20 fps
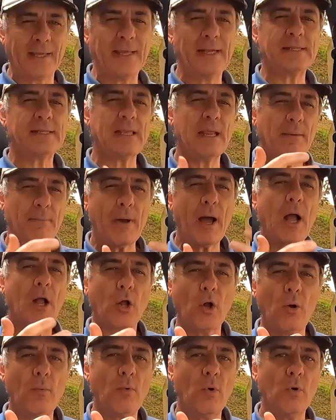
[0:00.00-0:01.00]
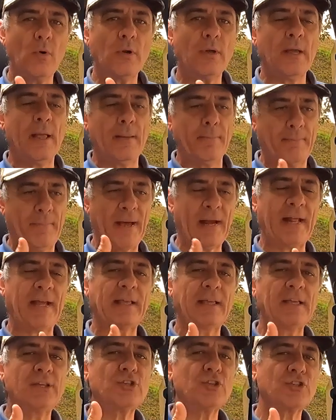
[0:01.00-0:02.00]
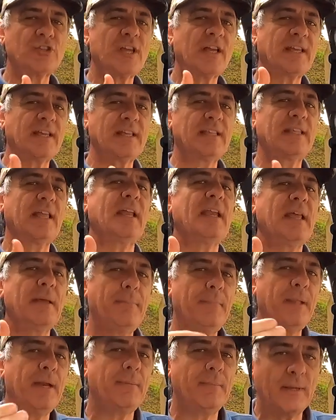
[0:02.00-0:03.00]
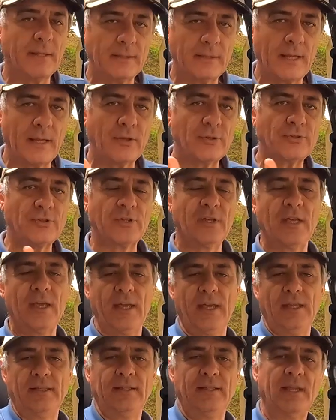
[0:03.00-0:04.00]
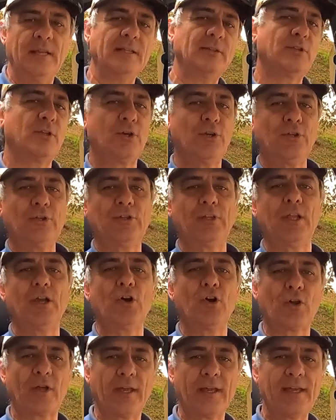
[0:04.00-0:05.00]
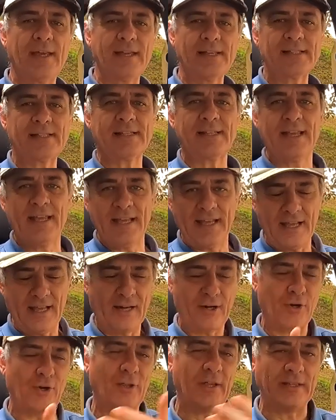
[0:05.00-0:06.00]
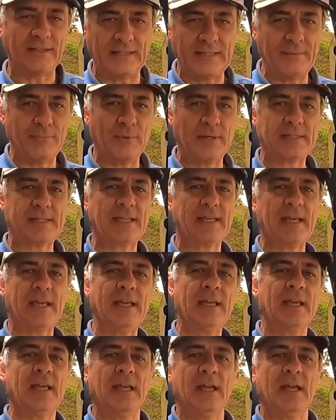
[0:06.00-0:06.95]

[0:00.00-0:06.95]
que es el más común para aquellos ya que están experimentados dentro de lo que es el rodantismo. Así que